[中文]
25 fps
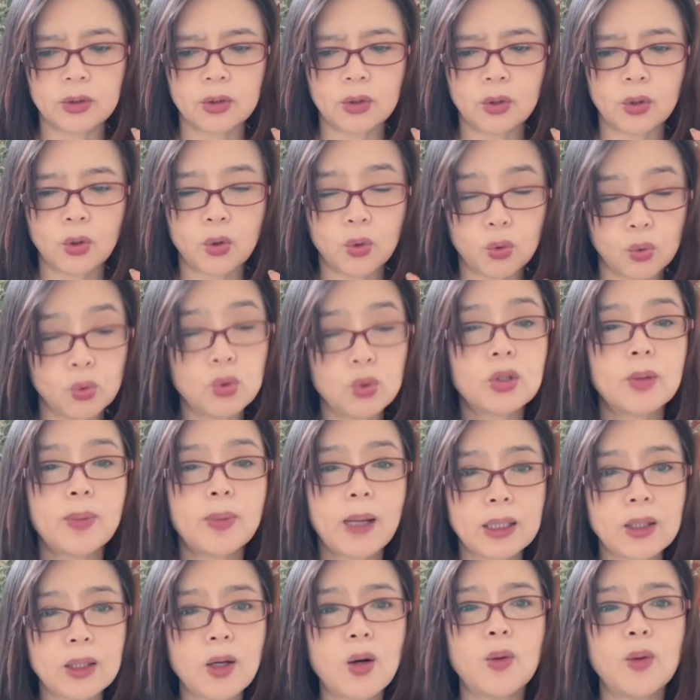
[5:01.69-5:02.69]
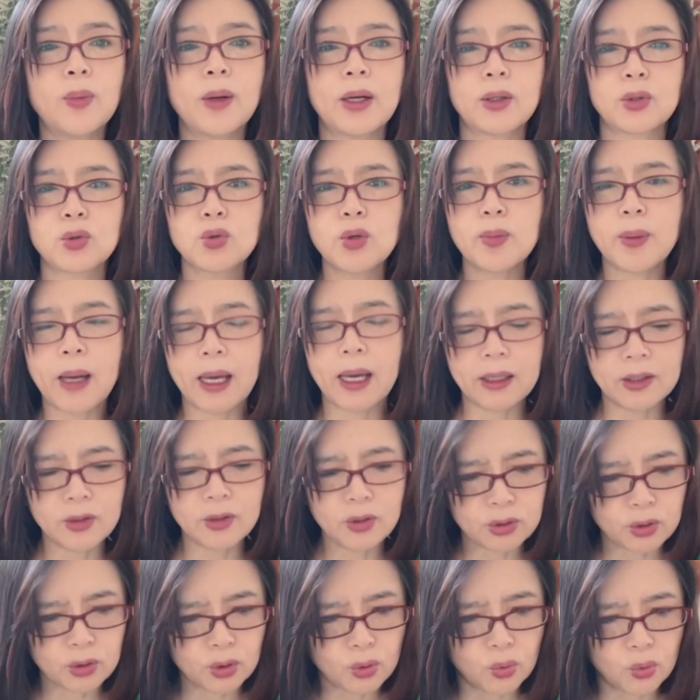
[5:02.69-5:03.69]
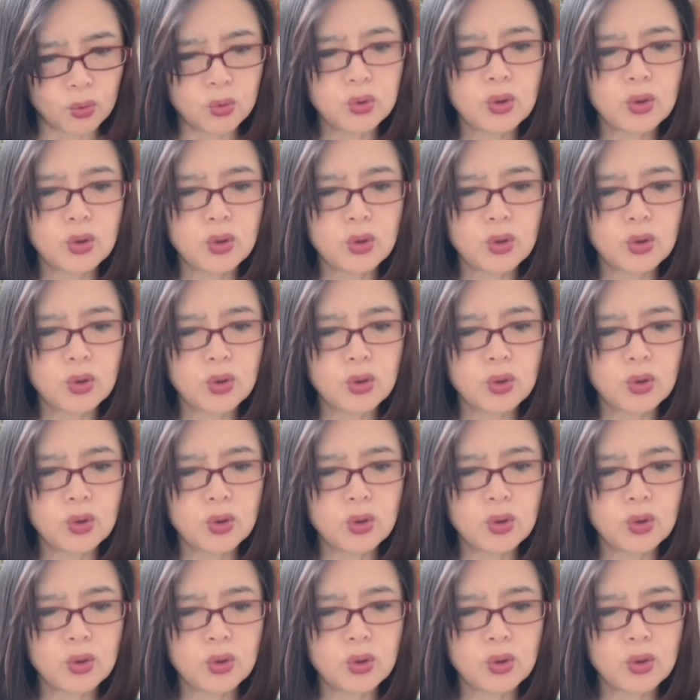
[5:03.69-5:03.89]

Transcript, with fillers: 胡说八道吧。说白了就是胡